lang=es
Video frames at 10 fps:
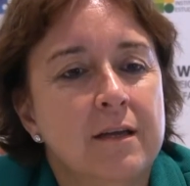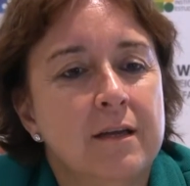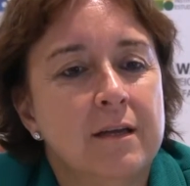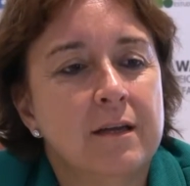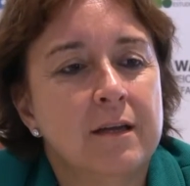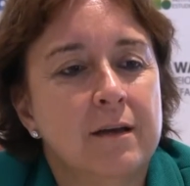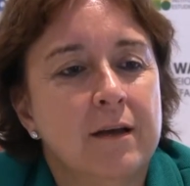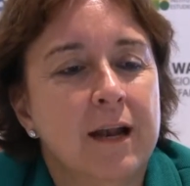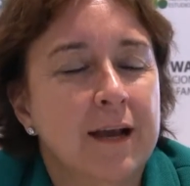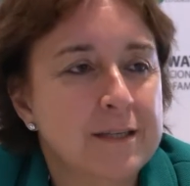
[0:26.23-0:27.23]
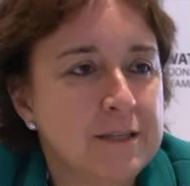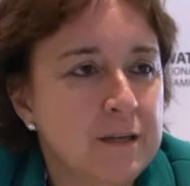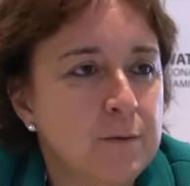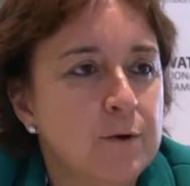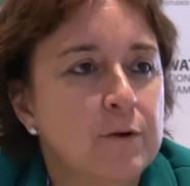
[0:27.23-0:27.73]
eh, a la que
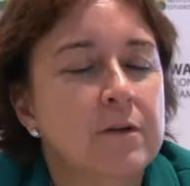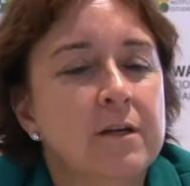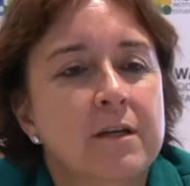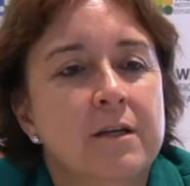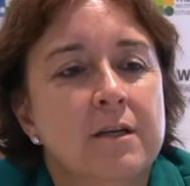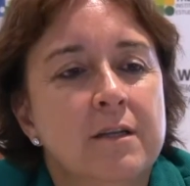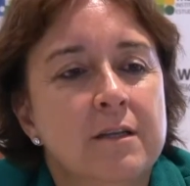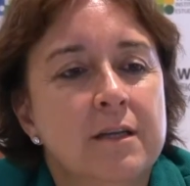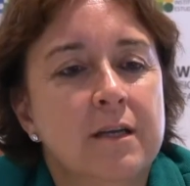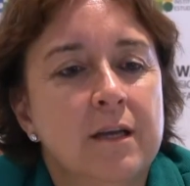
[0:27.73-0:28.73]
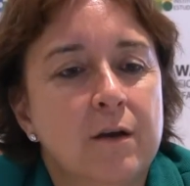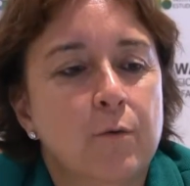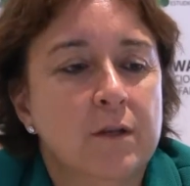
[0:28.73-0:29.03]
sirvo, tiene